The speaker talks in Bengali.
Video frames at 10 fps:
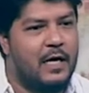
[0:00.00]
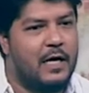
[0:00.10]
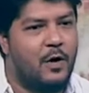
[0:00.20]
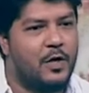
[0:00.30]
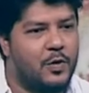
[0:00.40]

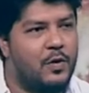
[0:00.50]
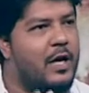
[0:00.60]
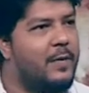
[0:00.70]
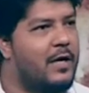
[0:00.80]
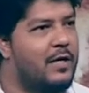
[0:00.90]
হয়তো
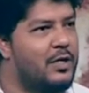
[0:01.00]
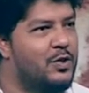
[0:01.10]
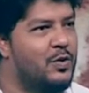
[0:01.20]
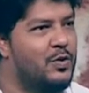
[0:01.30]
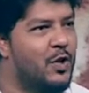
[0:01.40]
এবার কিছু
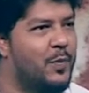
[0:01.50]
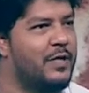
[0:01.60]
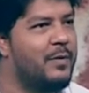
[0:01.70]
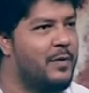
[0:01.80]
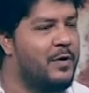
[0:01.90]
শপিং
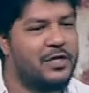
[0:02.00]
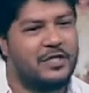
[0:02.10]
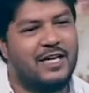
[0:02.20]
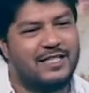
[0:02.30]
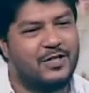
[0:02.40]
এর প্রিপারেশন
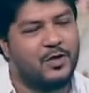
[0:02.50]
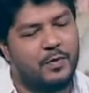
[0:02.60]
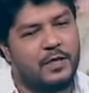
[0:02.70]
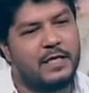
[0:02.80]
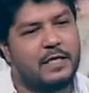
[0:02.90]
আছে
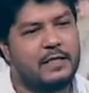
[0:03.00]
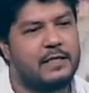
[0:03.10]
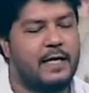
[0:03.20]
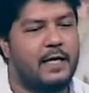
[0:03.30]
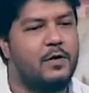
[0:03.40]
শপিং ইন
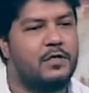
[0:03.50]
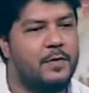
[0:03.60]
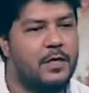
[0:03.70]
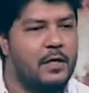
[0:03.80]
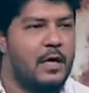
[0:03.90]
দেখা গেল যে আমি
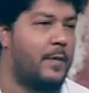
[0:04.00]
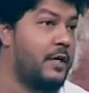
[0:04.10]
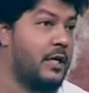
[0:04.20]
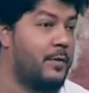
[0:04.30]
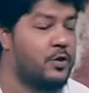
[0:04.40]
আমার
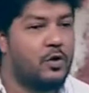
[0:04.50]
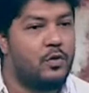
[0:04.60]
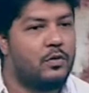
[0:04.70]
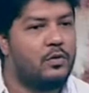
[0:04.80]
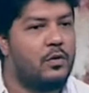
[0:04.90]
গেট জন্য
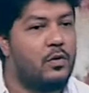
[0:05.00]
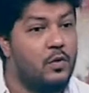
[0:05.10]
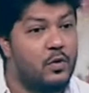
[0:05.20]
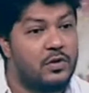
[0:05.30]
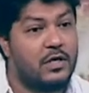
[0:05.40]
নতুন কোনো
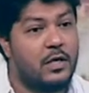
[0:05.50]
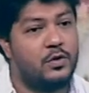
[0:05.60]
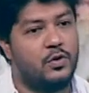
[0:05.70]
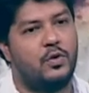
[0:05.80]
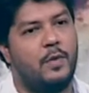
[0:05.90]
লুকস আনার
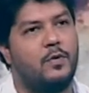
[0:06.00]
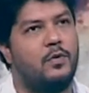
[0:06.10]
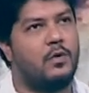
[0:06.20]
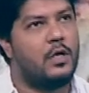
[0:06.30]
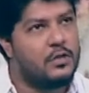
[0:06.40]
জন্য আমি কোনো
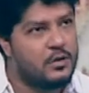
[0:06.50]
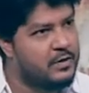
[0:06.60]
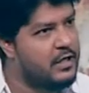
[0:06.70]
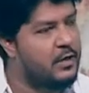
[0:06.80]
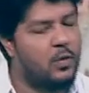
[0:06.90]
কস্টিউম
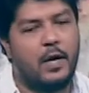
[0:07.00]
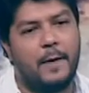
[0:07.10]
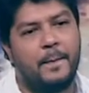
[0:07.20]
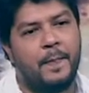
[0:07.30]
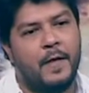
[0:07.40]
সিলেক্ট করলাম
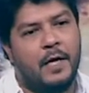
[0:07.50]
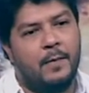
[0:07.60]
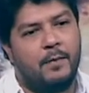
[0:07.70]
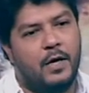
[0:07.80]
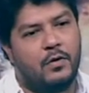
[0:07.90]

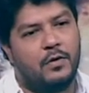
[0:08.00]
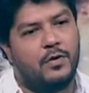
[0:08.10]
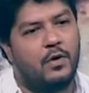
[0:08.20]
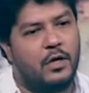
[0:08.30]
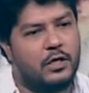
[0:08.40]
বা কোনো
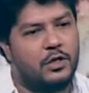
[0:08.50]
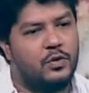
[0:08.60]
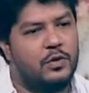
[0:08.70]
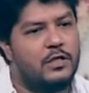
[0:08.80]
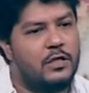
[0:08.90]
ধরনের কিছু
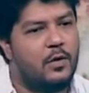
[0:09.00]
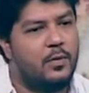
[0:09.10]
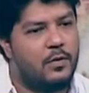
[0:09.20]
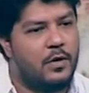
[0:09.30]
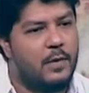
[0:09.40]
নিজের
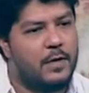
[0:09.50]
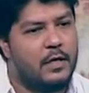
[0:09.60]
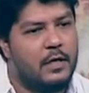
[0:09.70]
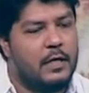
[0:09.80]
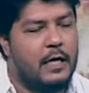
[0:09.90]
উপরে আমি
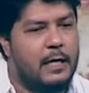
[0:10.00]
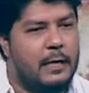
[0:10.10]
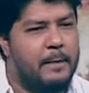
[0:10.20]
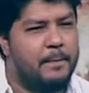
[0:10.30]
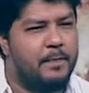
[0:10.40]

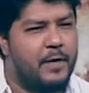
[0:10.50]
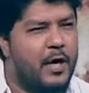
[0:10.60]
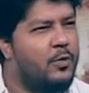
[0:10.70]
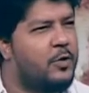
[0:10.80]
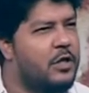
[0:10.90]

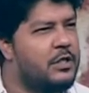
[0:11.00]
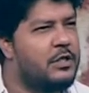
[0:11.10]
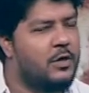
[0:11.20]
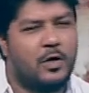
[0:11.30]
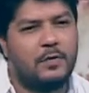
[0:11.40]
অ্যাডপ্ট করার চেষ্টা
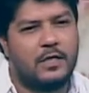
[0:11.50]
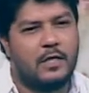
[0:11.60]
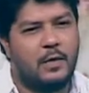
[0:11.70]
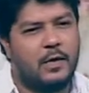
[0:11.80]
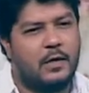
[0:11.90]
করলাম যেটা
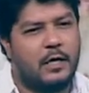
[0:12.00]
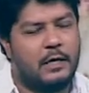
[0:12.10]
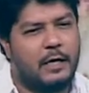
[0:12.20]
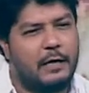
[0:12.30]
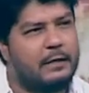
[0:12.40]
আমার
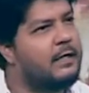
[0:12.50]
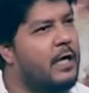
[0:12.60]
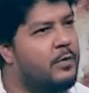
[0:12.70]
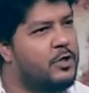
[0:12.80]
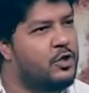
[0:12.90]
ক্যারেক্টারটা আরও
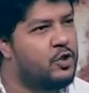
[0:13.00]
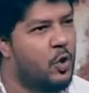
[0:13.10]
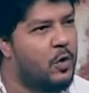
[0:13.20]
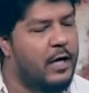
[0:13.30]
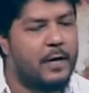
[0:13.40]
বেশি স্ট্রং
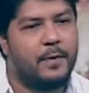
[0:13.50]
লাগবে